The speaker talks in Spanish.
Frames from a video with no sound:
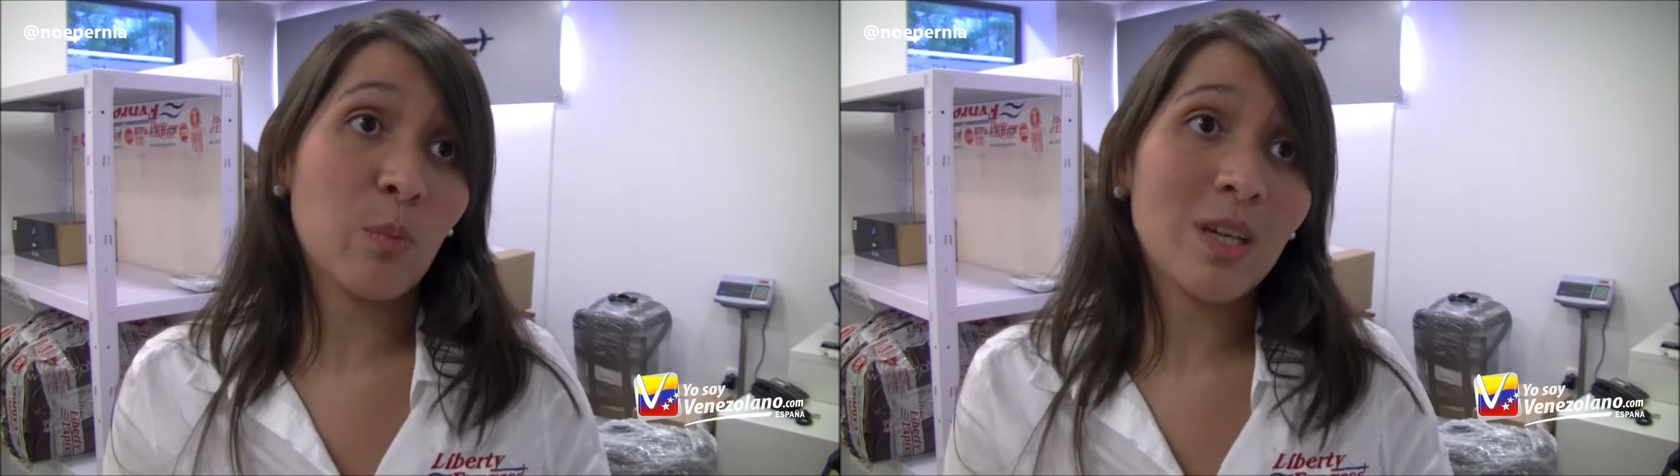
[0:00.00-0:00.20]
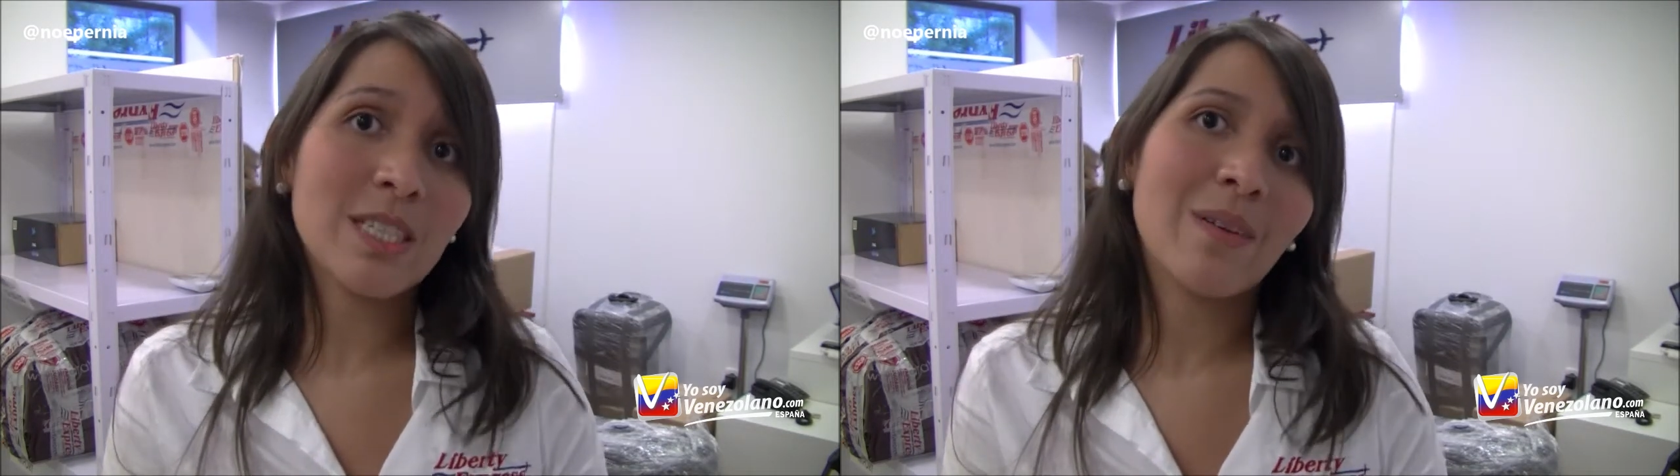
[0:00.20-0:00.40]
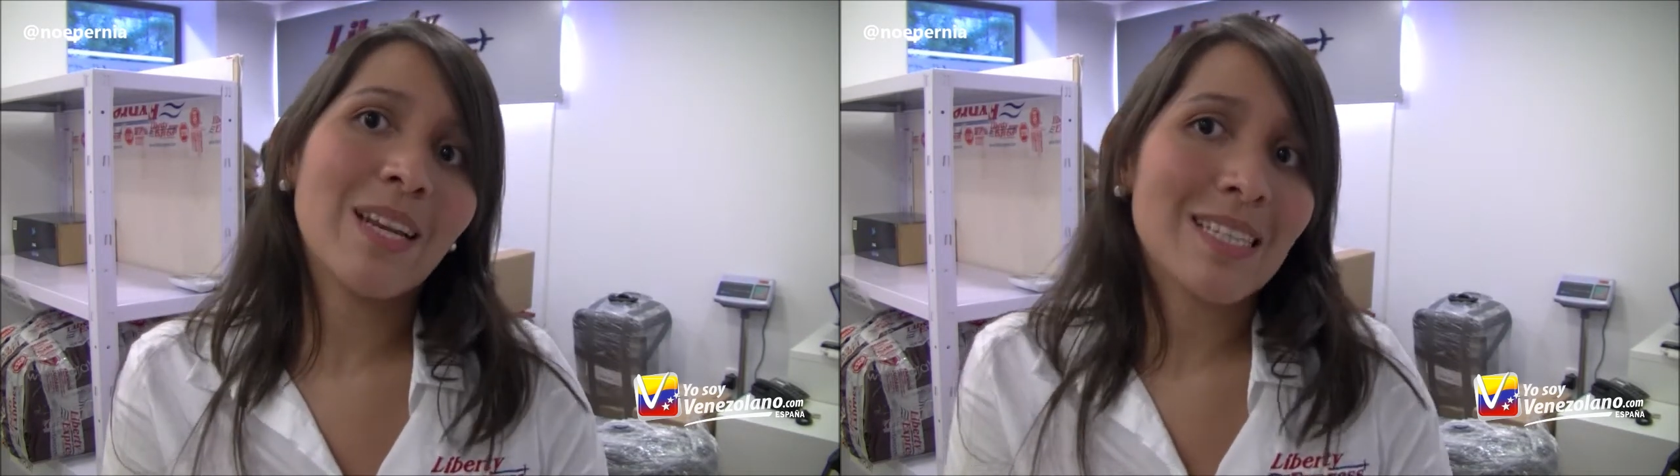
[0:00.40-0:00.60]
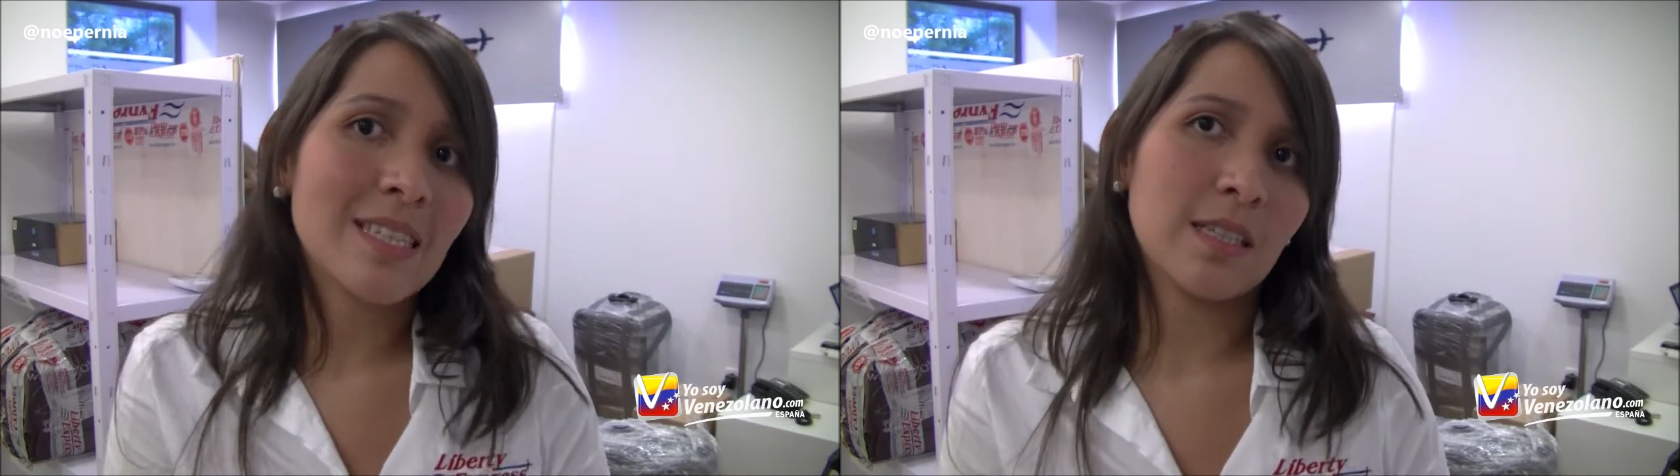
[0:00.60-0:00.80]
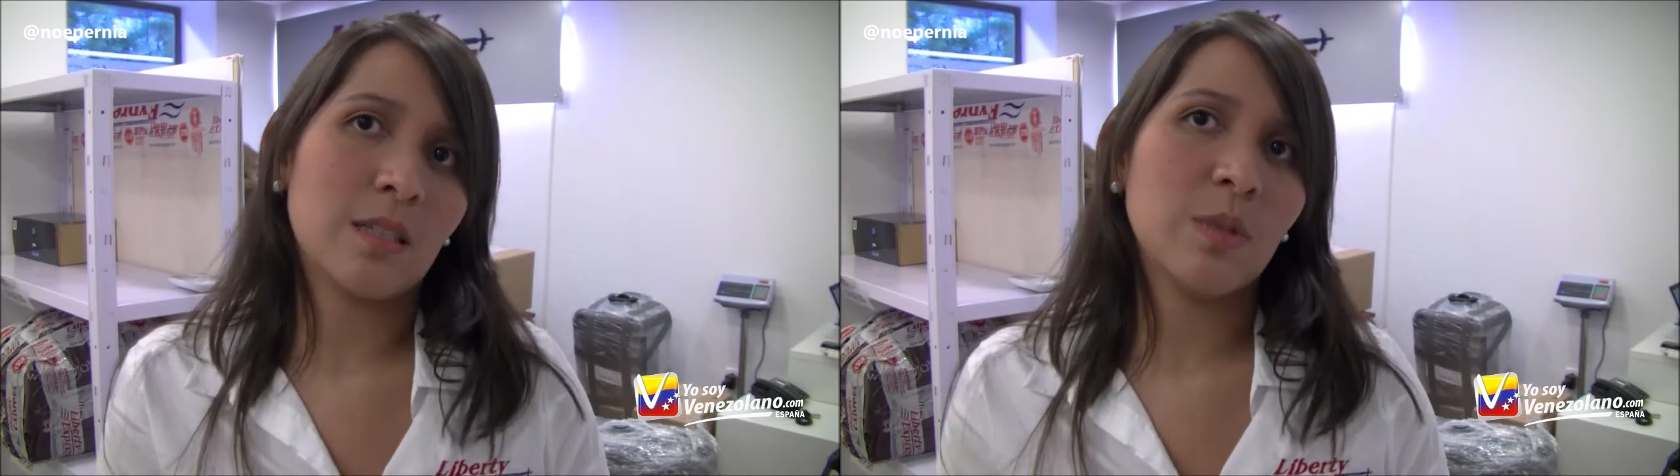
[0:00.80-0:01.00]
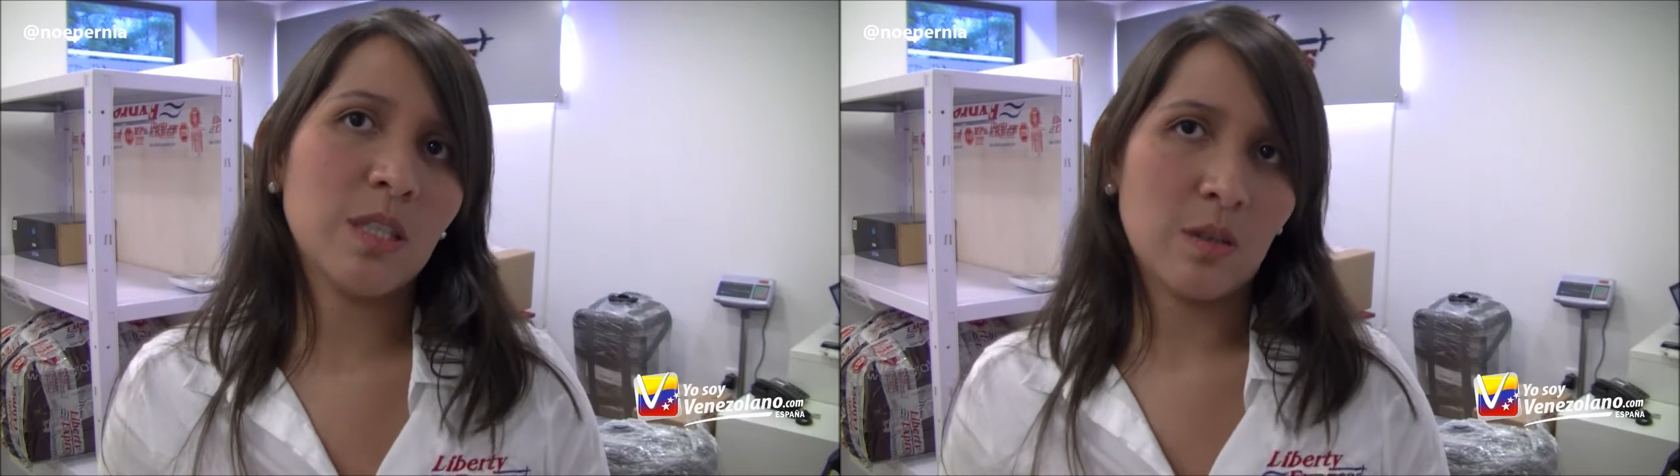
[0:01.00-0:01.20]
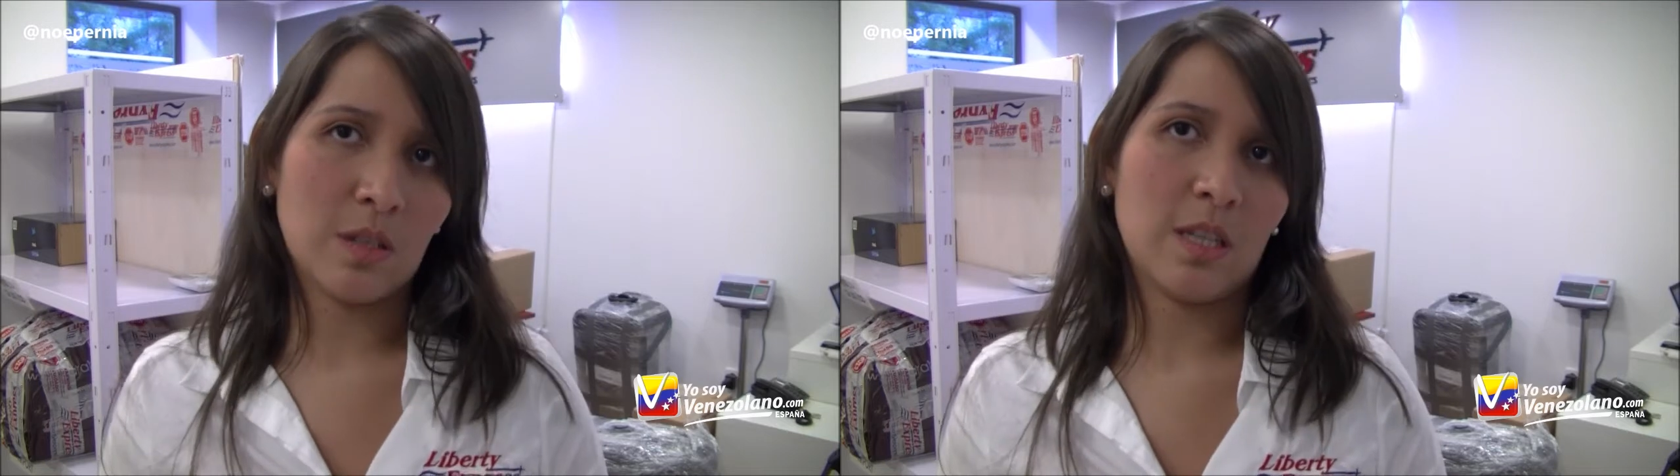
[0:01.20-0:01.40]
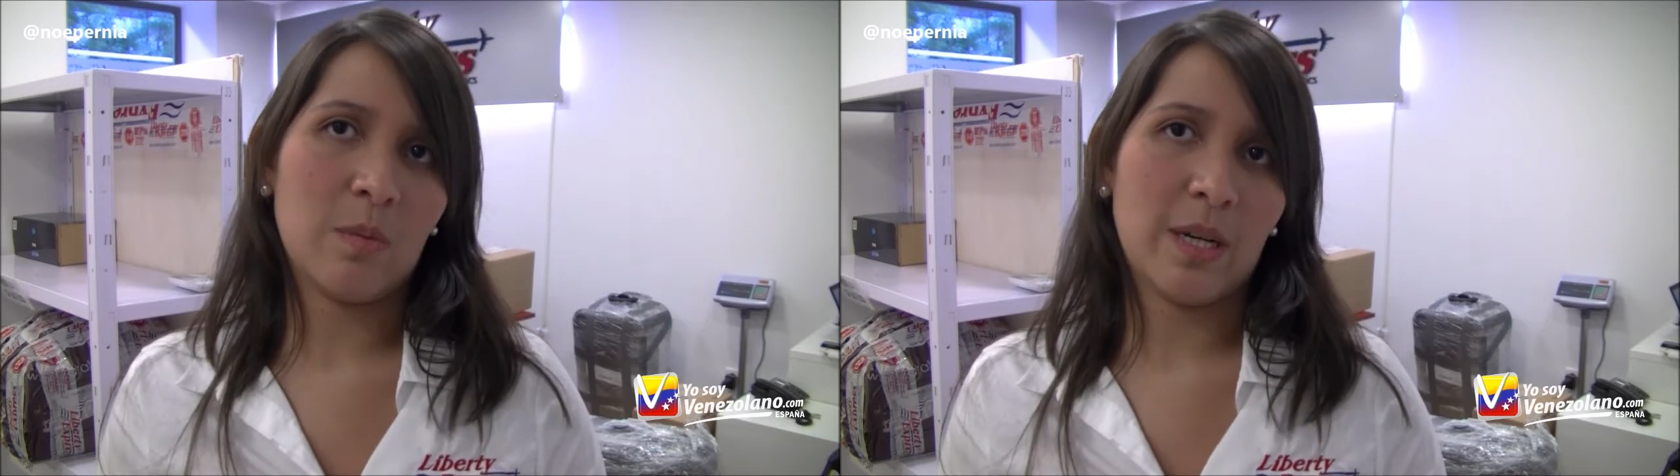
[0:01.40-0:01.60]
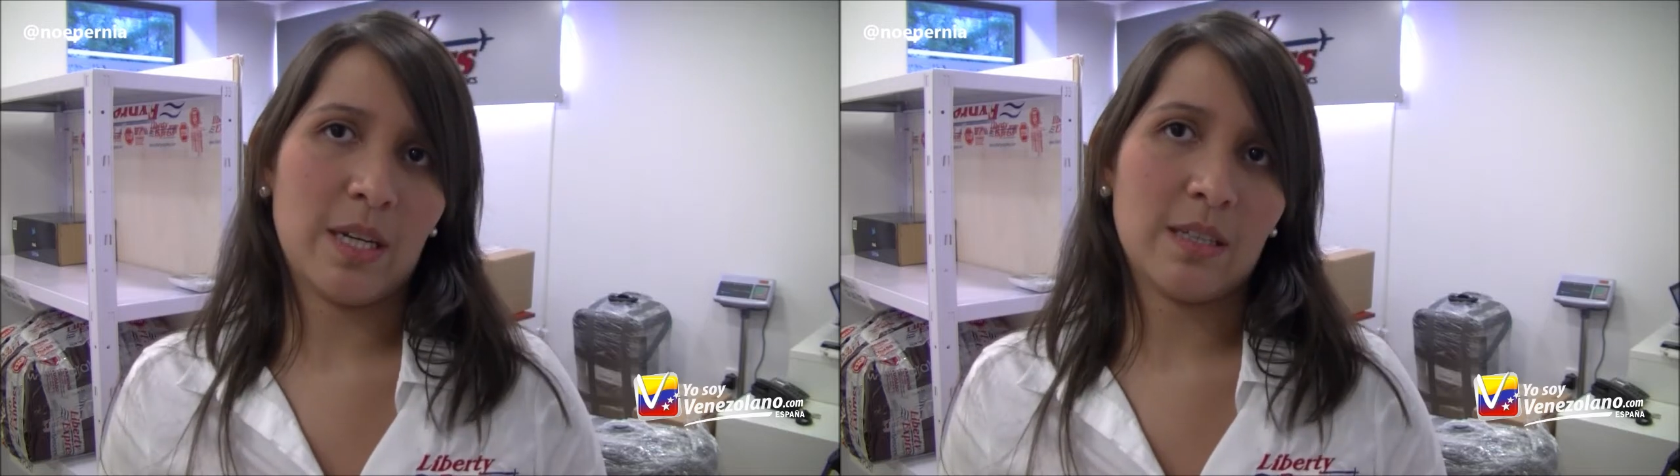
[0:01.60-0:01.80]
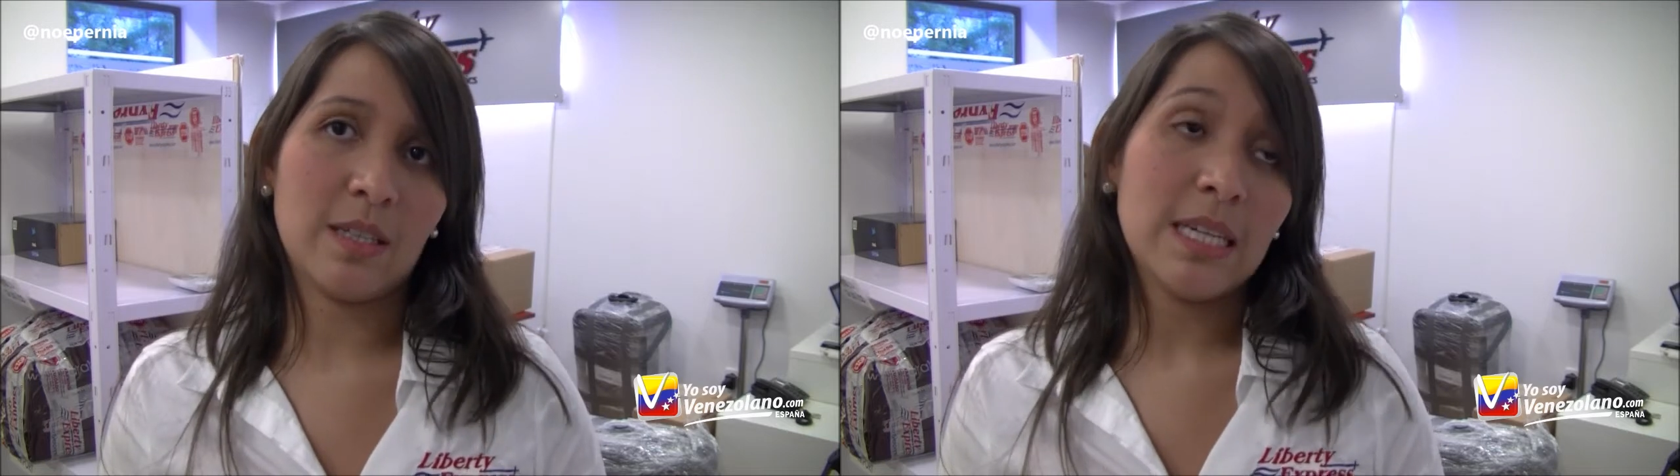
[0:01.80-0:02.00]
pueden saber exactamente dónde está el paquete.